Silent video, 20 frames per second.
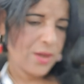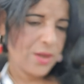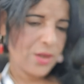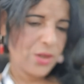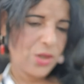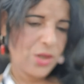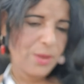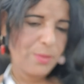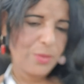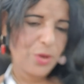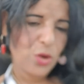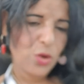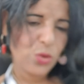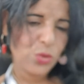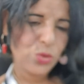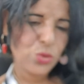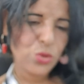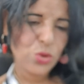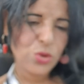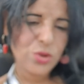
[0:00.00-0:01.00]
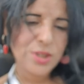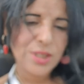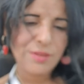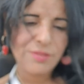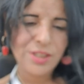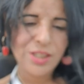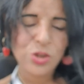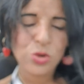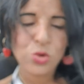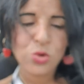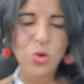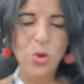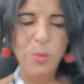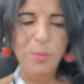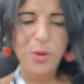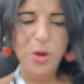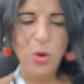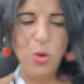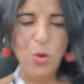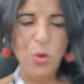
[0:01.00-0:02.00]
Numéro 2 avec deux
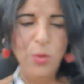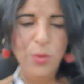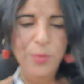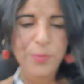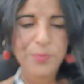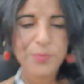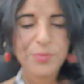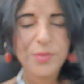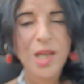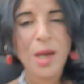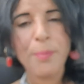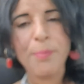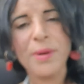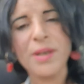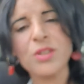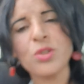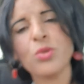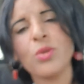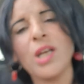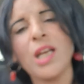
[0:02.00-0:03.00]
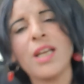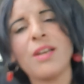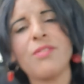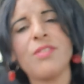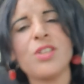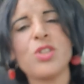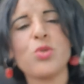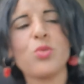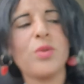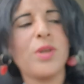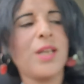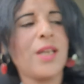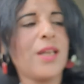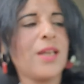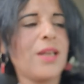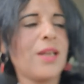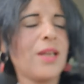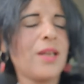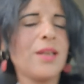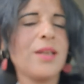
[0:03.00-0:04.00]
miroirs. À part celui-là qui va jouer. Hein.
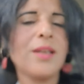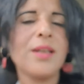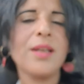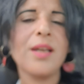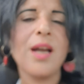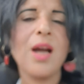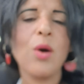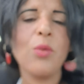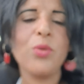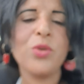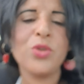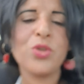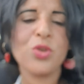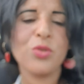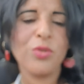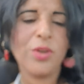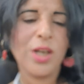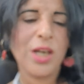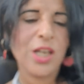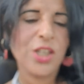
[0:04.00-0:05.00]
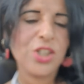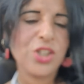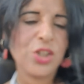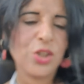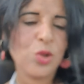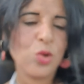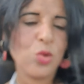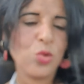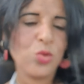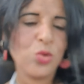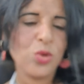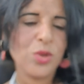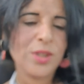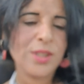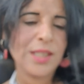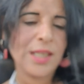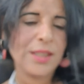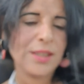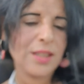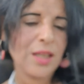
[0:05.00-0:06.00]
Et, ah oui, Cheval rajoute le 2,
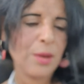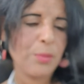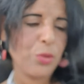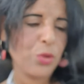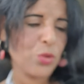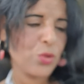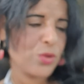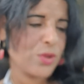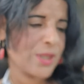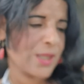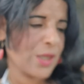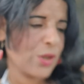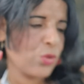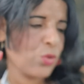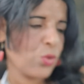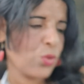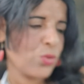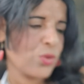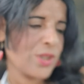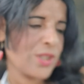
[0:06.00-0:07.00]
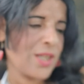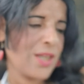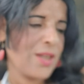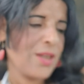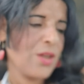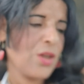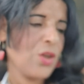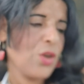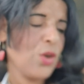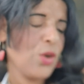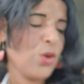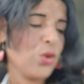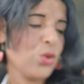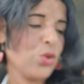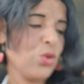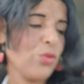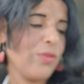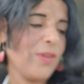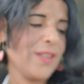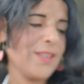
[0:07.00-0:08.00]
c'est un très bon outsider aussi.
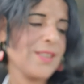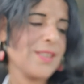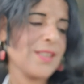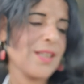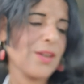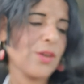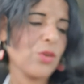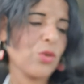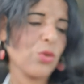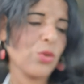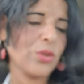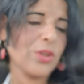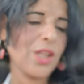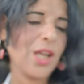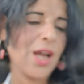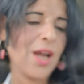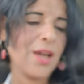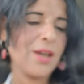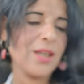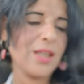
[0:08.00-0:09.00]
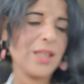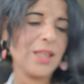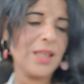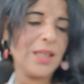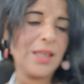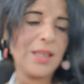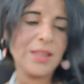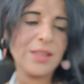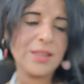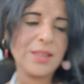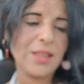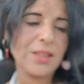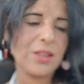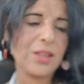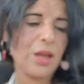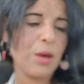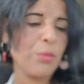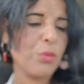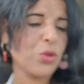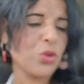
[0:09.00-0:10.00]
De 25 contre 1 et c'est un
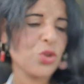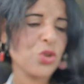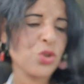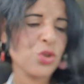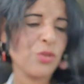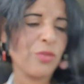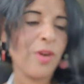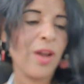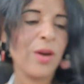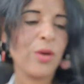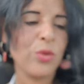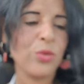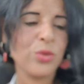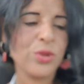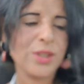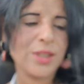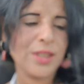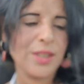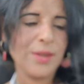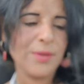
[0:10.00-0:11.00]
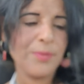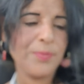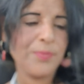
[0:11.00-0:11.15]
très bon cheval aussi.